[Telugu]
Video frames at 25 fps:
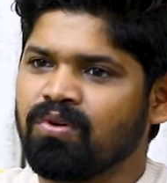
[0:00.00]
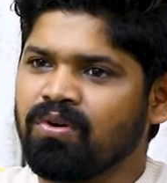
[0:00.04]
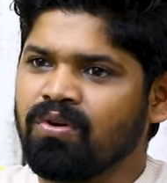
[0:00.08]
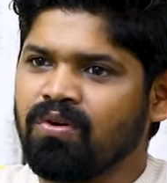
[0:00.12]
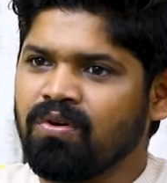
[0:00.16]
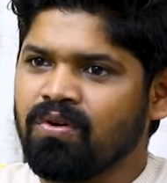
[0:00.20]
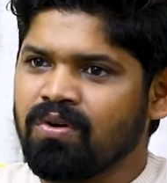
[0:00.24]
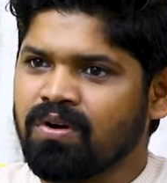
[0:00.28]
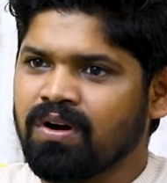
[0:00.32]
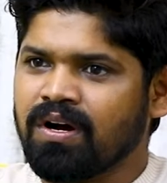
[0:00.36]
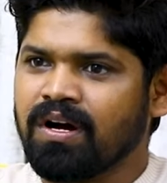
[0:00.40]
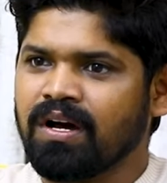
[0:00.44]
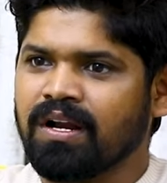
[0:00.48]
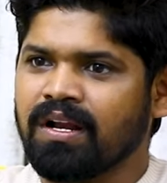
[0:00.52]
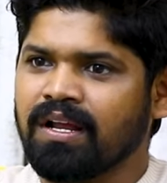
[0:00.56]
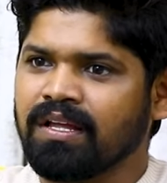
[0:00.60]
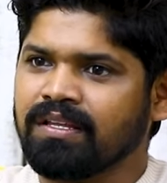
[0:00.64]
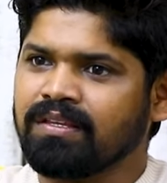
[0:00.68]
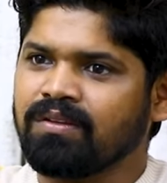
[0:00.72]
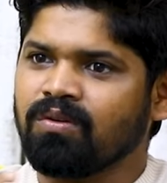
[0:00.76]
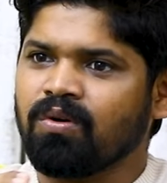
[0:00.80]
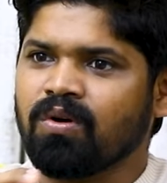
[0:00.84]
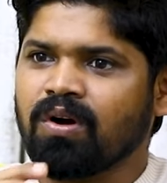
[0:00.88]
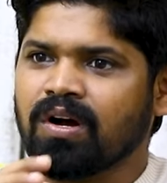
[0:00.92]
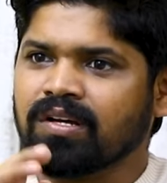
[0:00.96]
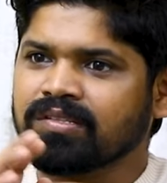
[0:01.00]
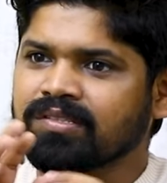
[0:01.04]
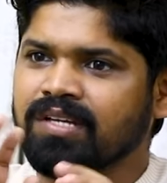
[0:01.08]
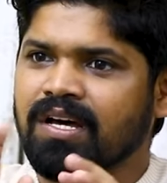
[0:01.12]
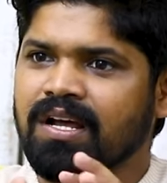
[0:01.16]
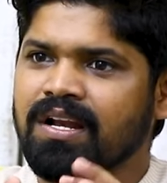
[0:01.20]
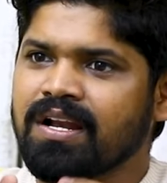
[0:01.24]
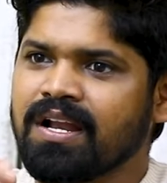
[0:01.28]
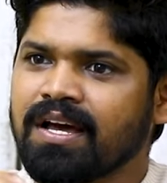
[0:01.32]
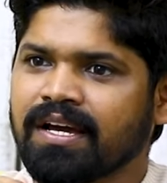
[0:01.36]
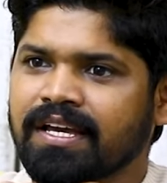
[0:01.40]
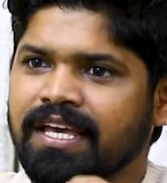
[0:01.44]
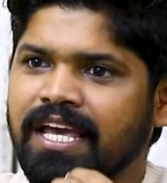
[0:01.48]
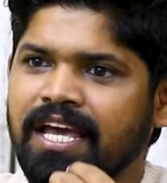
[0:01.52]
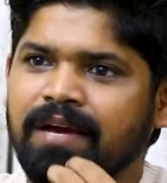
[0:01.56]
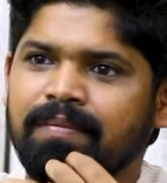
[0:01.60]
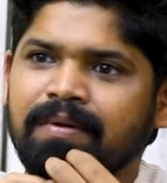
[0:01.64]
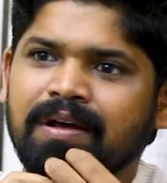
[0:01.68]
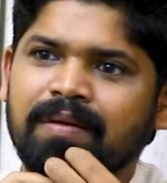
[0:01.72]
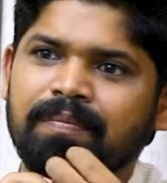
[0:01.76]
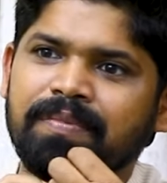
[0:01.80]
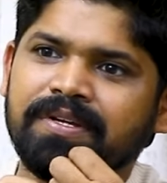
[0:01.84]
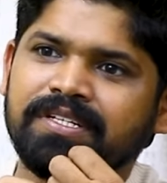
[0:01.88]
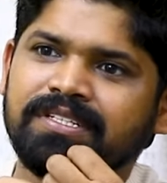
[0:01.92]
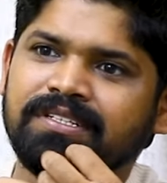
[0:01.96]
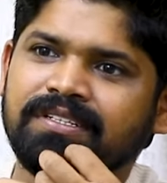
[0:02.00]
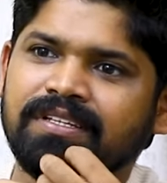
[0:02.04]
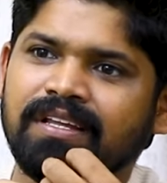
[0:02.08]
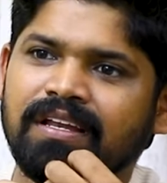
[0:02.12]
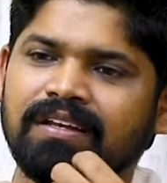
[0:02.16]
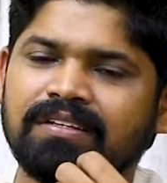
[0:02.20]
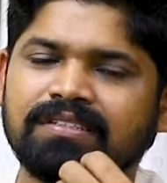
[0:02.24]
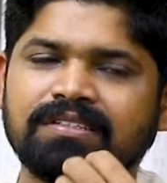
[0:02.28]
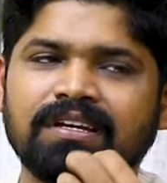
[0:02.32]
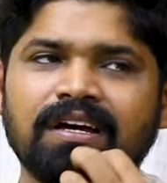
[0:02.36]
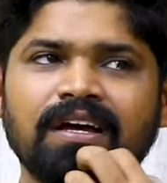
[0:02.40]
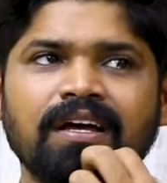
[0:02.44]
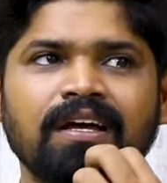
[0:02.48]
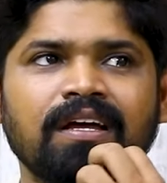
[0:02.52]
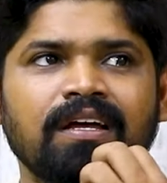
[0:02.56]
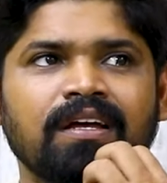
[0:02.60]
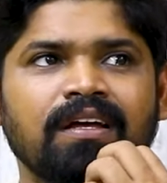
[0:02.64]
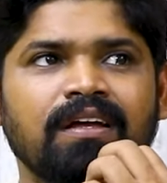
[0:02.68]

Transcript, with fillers: బ్రో ఒక్కరైతే ఒక్కసారి నాకు ఏమనిపించింది తెలుసా